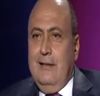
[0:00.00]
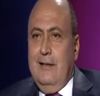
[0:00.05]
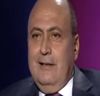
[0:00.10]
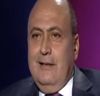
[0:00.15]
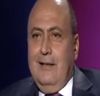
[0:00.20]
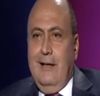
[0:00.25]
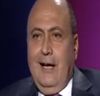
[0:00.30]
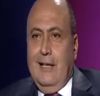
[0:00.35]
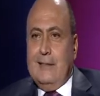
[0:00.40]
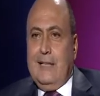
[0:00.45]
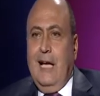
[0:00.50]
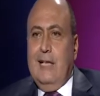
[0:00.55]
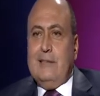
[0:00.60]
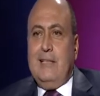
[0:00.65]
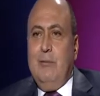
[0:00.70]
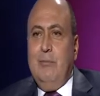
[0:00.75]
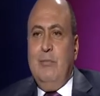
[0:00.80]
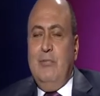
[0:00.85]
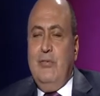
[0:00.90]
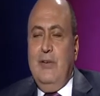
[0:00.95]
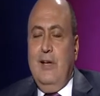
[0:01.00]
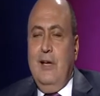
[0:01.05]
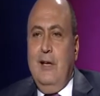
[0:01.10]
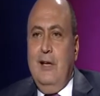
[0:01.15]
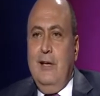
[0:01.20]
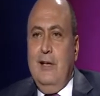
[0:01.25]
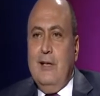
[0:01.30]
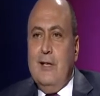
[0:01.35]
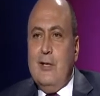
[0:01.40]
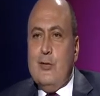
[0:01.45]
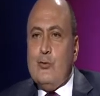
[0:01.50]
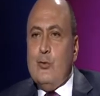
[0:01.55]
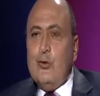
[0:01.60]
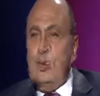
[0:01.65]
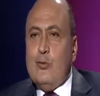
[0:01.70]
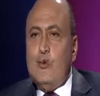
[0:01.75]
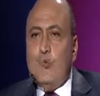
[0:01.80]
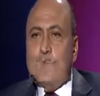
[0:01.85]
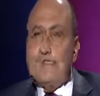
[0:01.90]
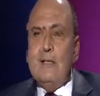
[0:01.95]
هتعمل فيها إيه سوريا
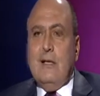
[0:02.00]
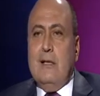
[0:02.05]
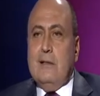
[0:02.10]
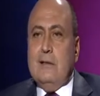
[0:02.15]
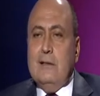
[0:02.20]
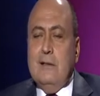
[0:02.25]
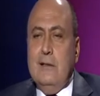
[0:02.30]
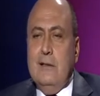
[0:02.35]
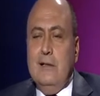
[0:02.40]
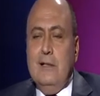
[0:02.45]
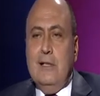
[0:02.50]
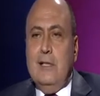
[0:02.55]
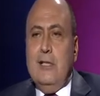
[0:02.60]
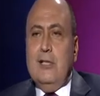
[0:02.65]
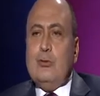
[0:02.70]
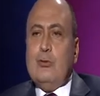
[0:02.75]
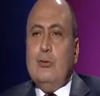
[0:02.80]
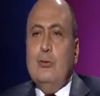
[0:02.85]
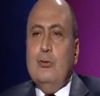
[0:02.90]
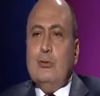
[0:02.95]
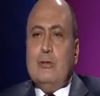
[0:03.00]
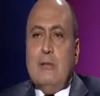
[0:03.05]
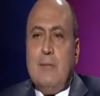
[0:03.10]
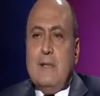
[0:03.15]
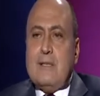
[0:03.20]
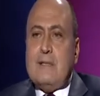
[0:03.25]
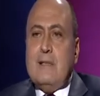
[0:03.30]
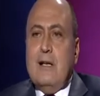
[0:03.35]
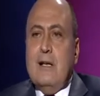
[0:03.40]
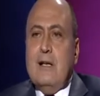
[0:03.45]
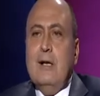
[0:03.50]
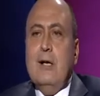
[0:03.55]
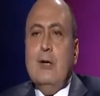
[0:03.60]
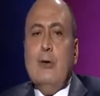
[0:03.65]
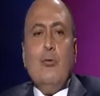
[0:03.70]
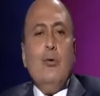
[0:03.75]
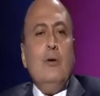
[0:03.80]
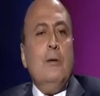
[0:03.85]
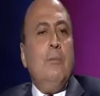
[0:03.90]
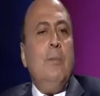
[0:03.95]
تمزقت الجيش كله تمزق
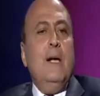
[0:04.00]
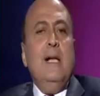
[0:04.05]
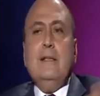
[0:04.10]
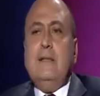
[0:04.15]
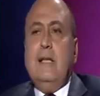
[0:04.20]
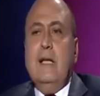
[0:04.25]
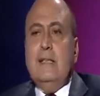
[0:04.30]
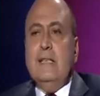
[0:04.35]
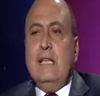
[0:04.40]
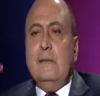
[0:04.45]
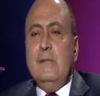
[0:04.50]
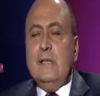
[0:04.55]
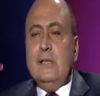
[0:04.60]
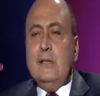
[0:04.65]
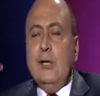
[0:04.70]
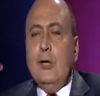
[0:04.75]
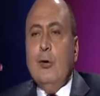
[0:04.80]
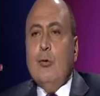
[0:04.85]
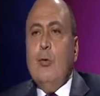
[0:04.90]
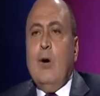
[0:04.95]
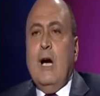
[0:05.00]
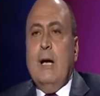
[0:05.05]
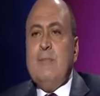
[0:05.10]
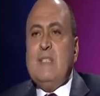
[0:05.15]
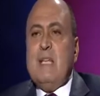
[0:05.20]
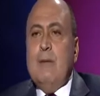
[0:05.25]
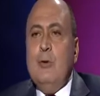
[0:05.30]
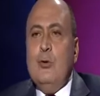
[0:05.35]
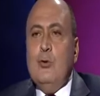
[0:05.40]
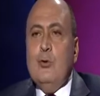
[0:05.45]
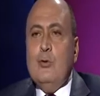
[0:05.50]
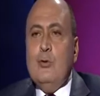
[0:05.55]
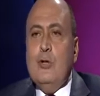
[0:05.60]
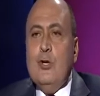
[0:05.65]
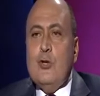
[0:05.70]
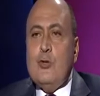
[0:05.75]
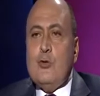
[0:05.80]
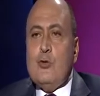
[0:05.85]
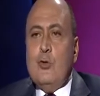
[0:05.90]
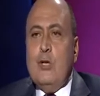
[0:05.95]
والبلد هدمت و5 مليون
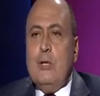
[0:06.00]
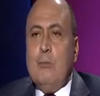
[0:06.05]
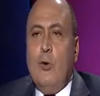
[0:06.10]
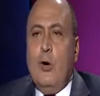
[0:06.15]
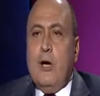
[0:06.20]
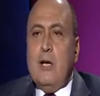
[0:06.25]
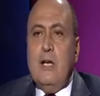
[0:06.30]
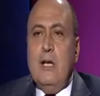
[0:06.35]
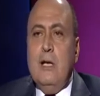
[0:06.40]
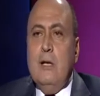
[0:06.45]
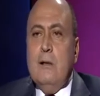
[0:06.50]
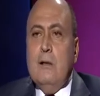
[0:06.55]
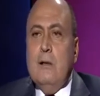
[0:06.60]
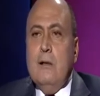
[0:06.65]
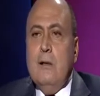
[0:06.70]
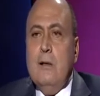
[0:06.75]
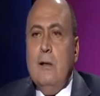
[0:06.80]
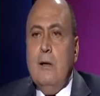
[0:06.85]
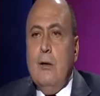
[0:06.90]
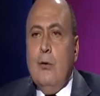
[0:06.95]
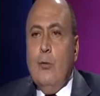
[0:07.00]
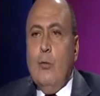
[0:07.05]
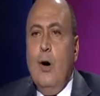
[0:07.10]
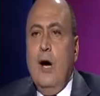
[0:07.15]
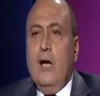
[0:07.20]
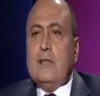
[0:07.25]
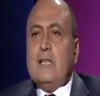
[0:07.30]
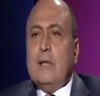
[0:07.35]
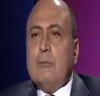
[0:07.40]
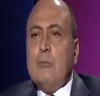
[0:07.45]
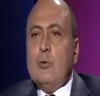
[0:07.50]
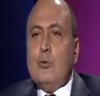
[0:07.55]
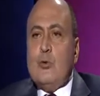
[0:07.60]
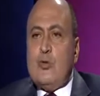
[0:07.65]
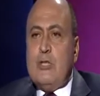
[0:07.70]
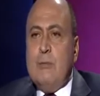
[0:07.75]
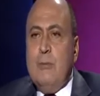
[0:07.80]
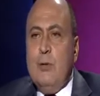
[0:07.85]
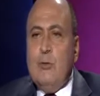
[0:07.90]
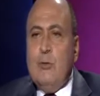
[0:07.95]
سوري مهاجرين واكتر من نص
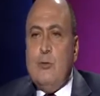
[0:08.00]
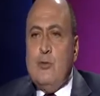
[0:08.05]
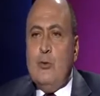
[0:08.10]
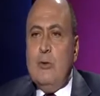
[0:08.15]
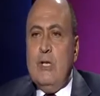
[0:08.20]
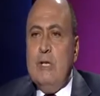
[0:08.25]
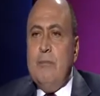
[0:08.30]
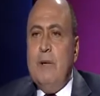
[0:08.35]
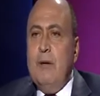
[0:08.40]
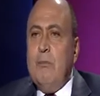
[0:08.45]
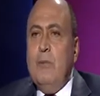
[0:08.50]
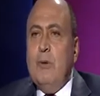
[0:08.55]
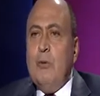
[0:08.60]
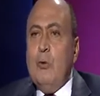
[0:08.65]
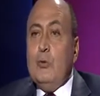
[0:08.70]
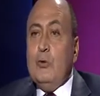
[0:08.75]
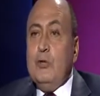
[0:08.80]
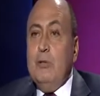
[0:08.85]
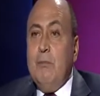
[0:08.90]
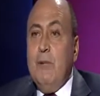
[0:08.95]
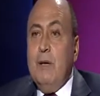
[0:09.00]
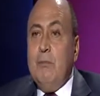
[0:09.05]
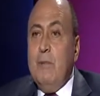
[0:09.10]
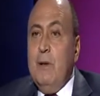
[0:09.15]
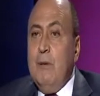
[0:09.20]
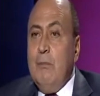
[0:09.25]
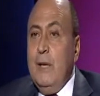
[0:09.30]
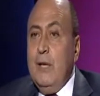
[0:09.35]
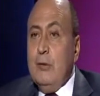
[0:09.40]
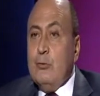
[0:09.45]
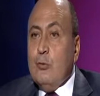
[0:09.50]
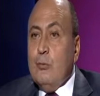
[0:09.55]
مليون سوري ماتوا